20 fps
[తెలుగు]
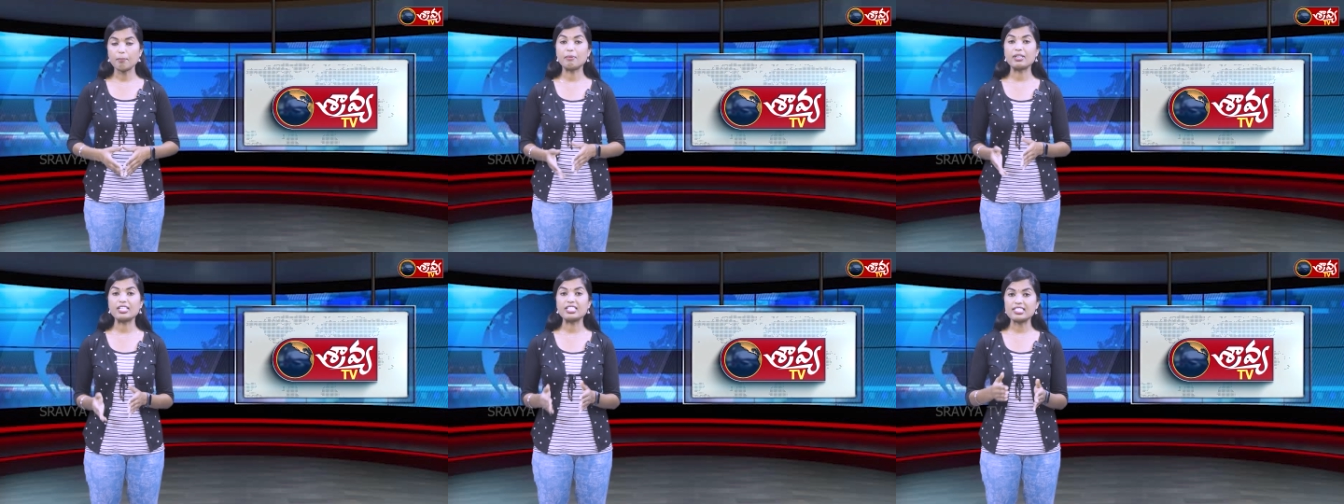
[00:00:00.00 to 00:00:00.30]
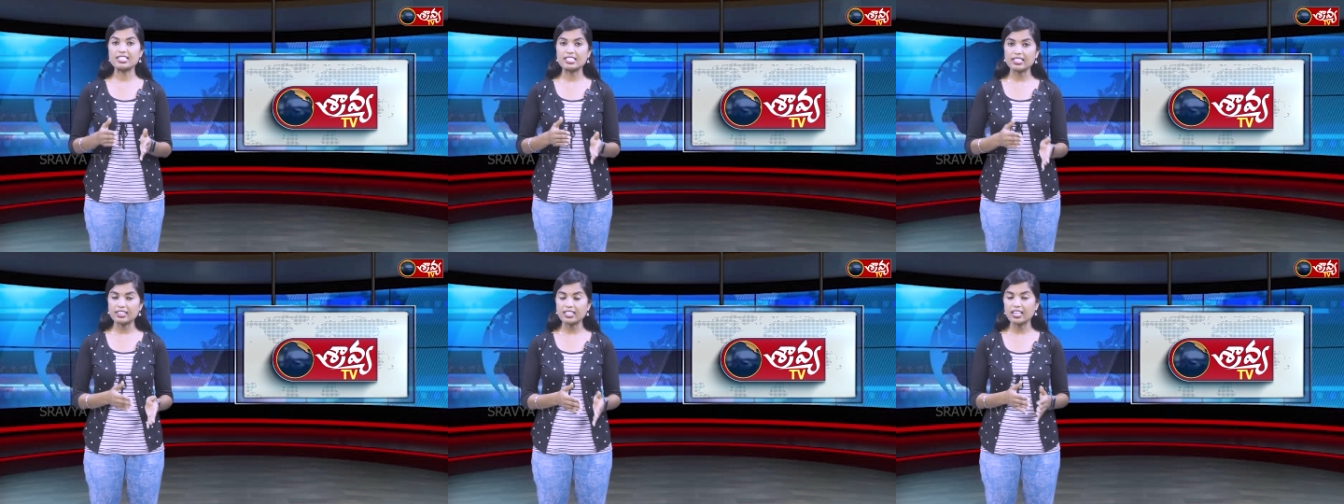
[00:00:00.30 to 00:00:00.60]
మన
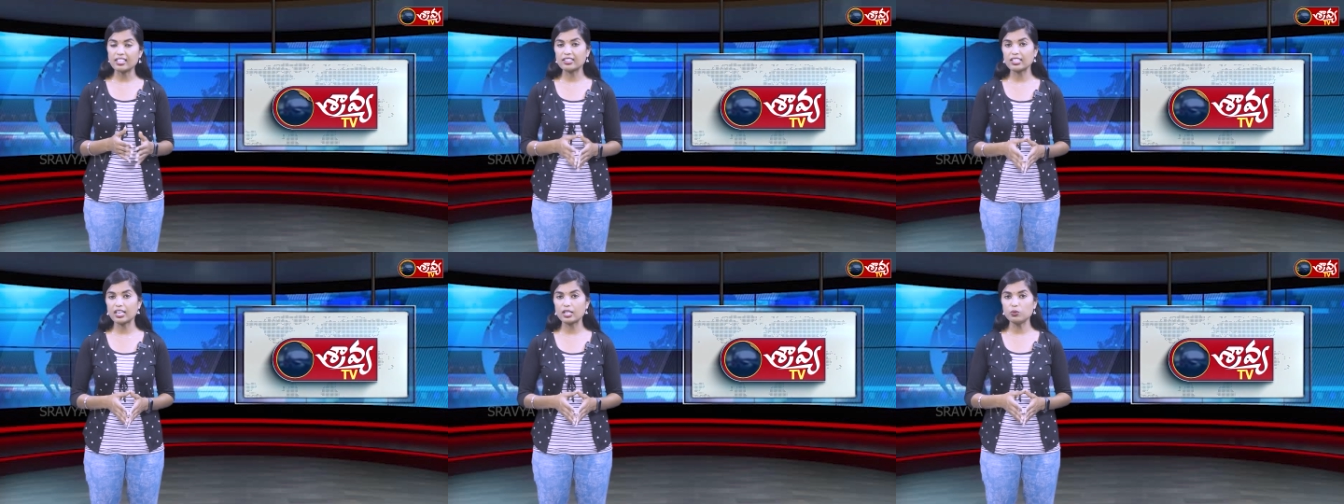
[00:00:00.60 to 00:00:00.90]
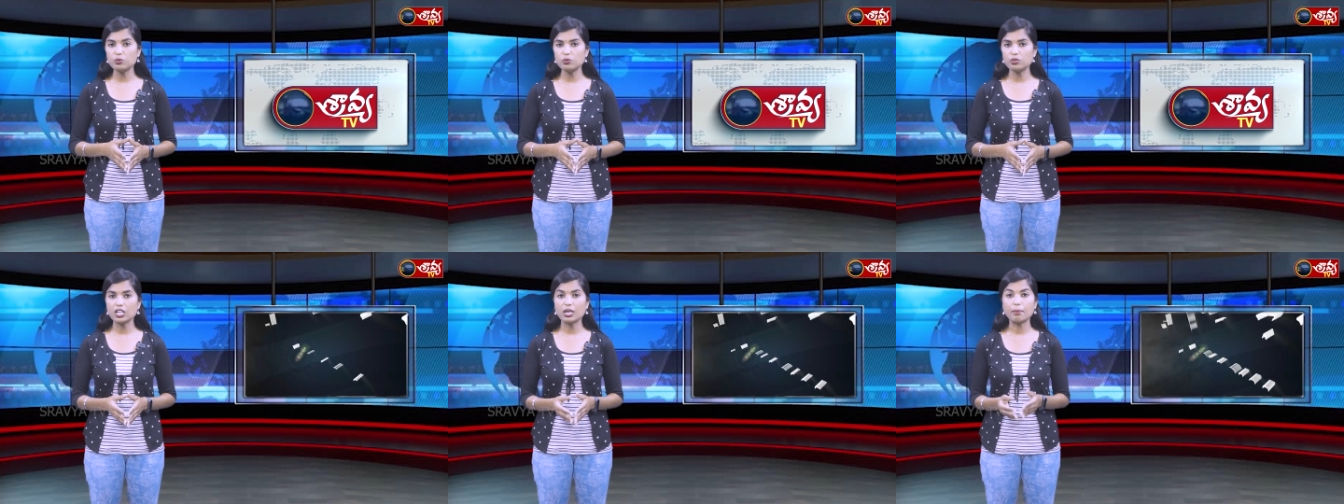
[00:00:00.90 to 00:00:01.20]

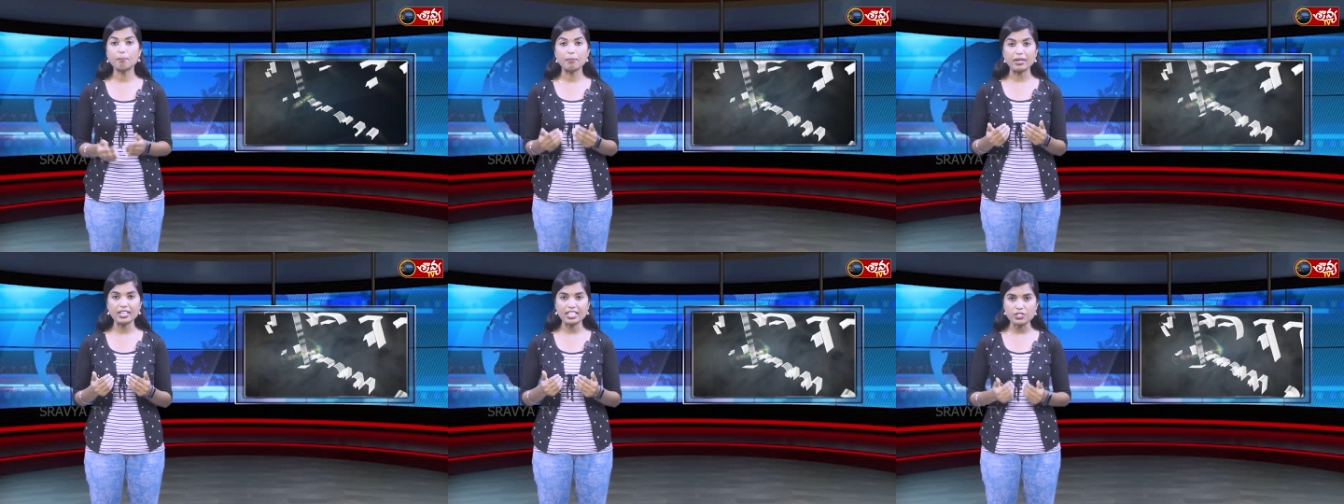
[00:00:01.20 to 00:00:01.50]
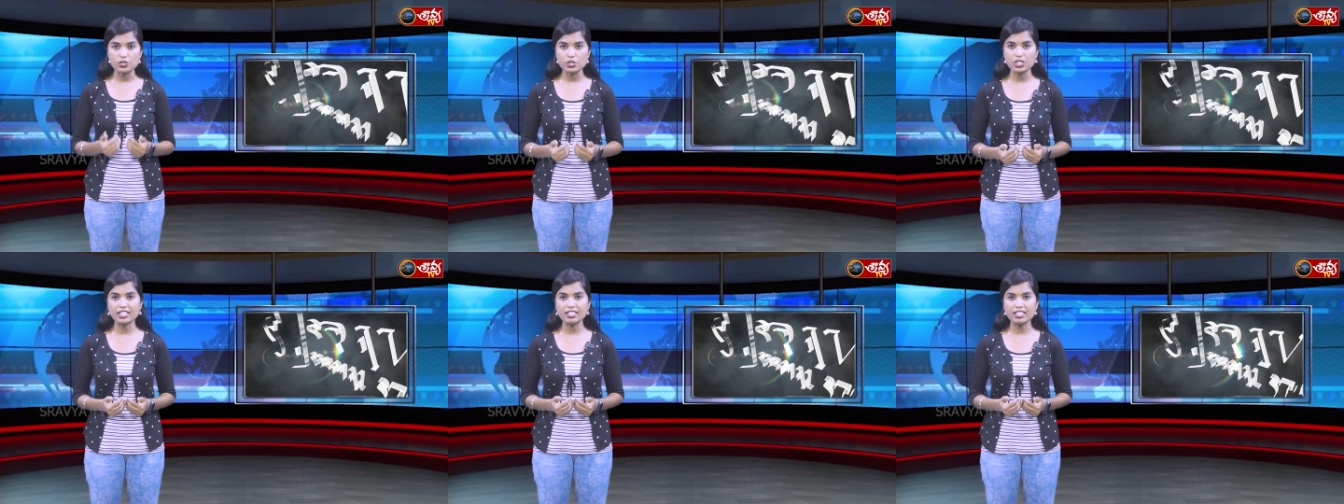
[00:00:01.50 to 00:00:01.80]
సిద్ధాంతాలు మన
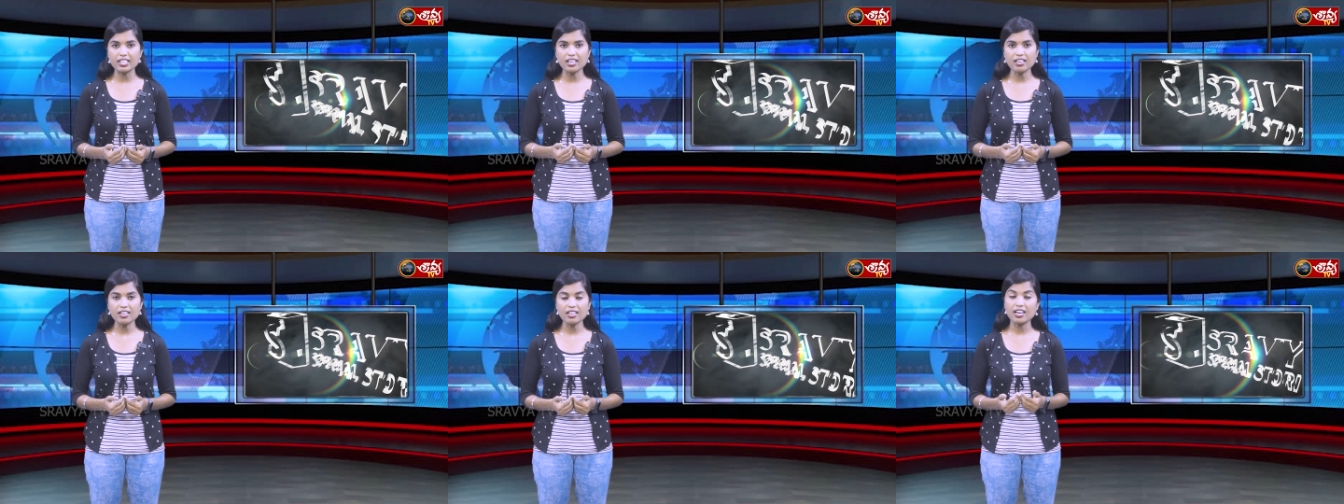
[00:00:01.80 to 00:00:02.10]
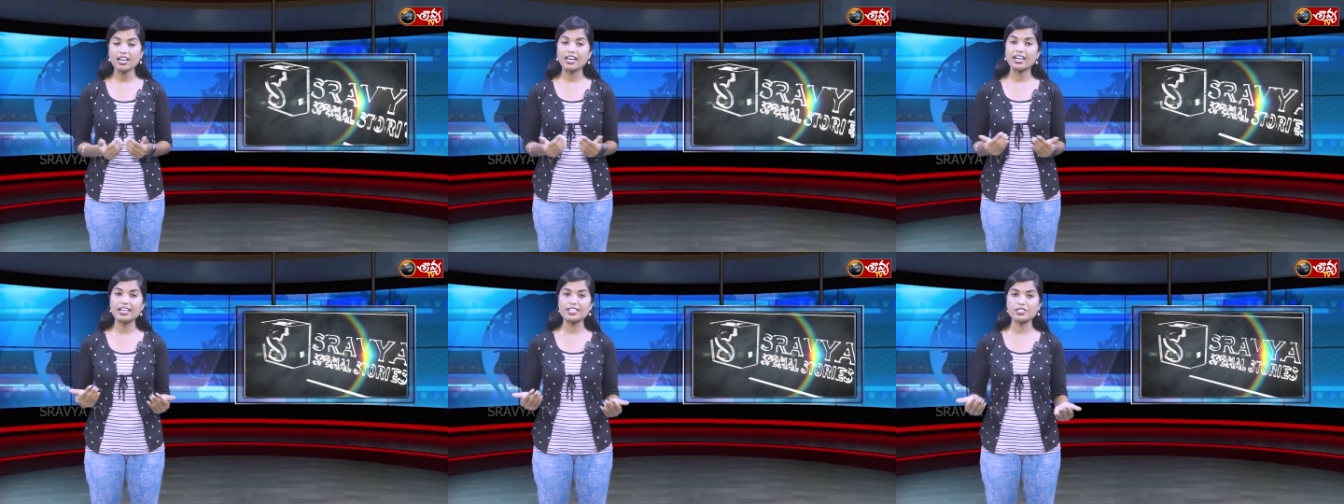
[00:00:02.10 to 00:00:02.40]
జెండా
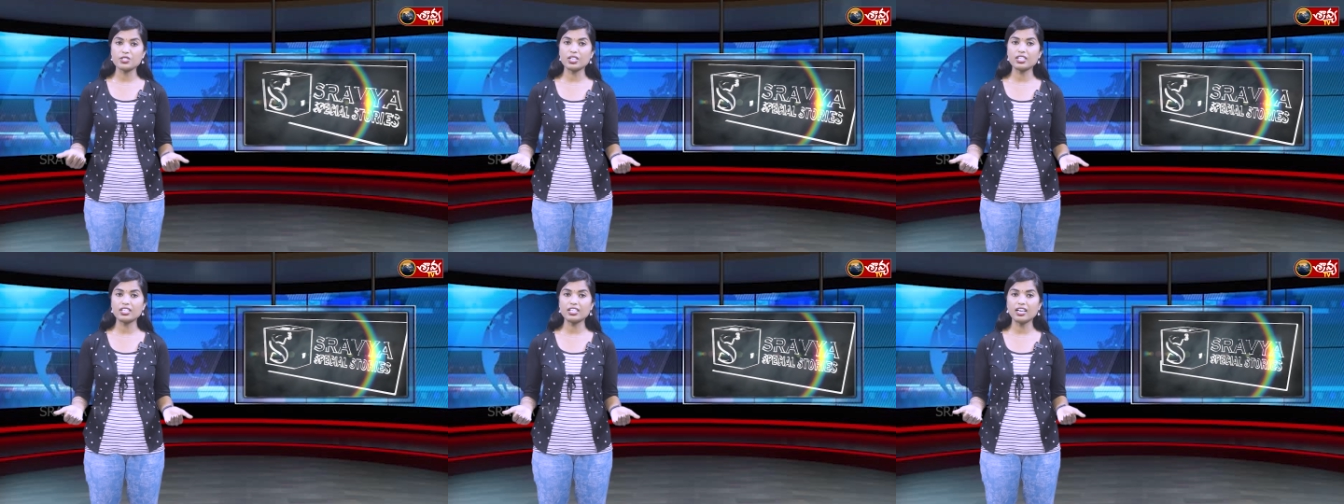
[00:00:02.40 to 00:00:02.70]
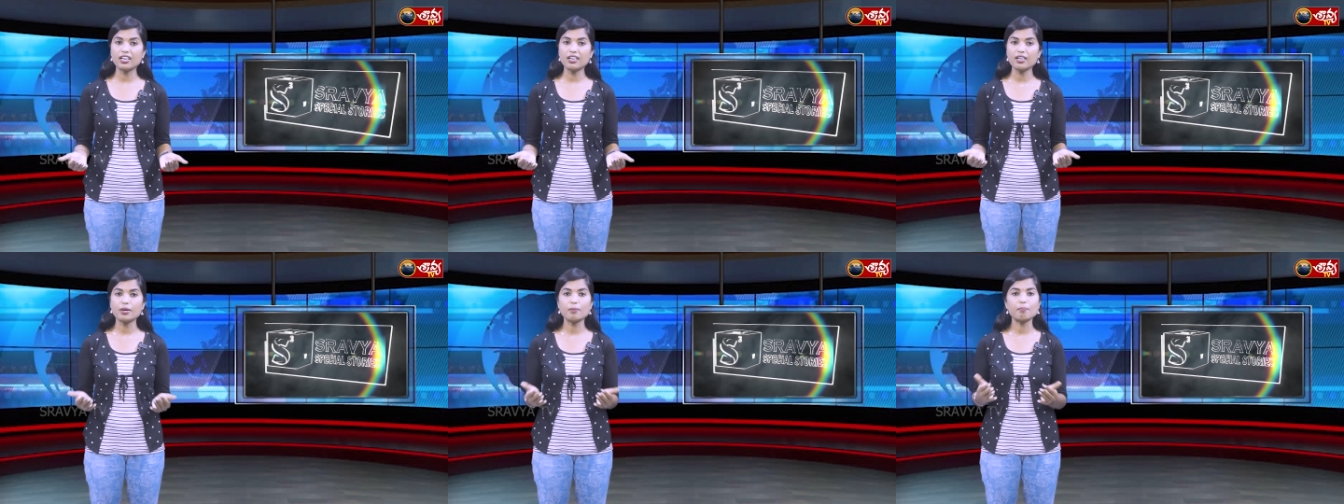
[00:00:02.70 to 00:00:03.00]

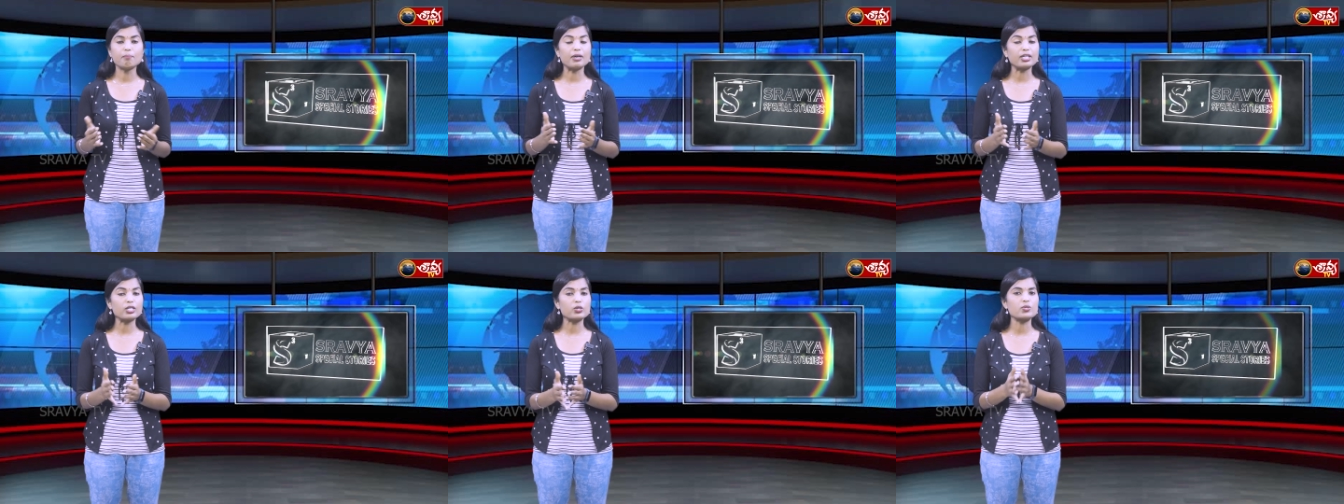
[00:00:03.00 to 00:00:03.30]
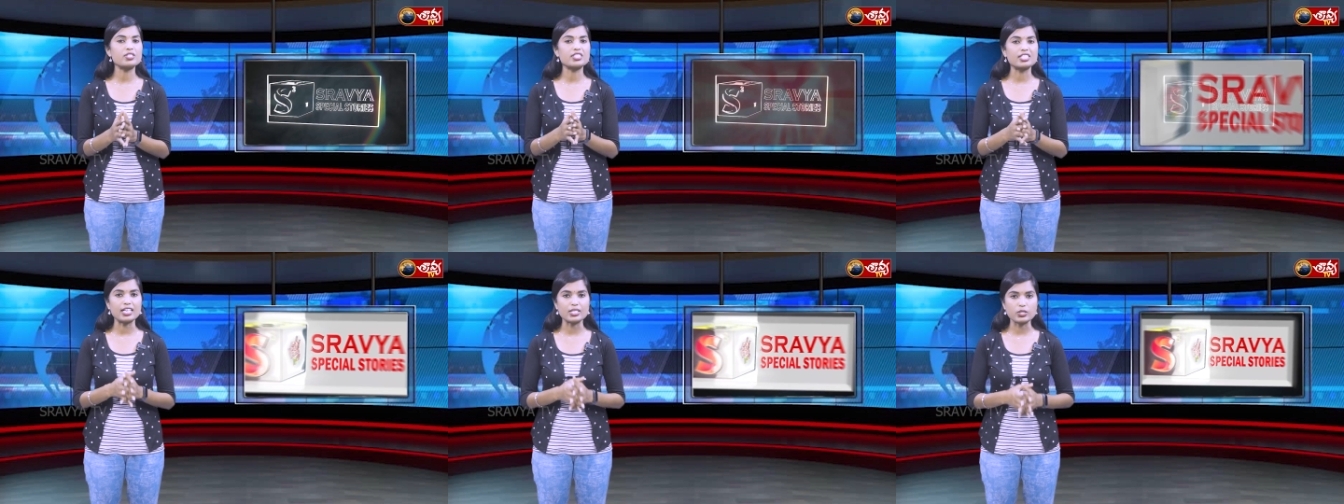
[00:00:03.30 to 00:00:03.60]
ఎజెండా మనకు
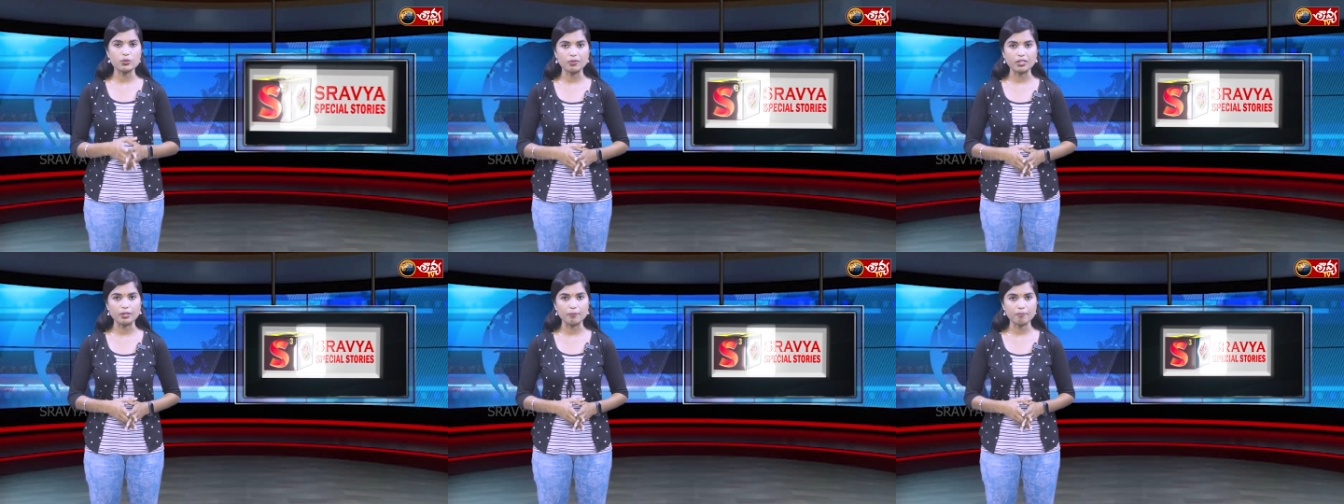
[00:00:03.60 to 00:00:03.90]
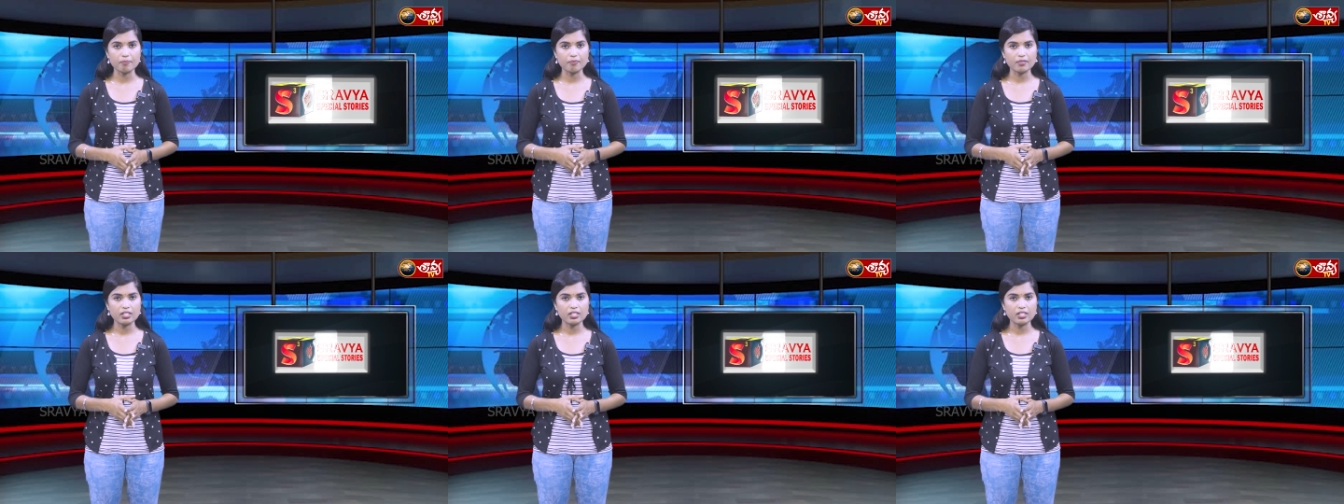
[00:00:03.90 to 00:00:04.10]
శాశ్వతం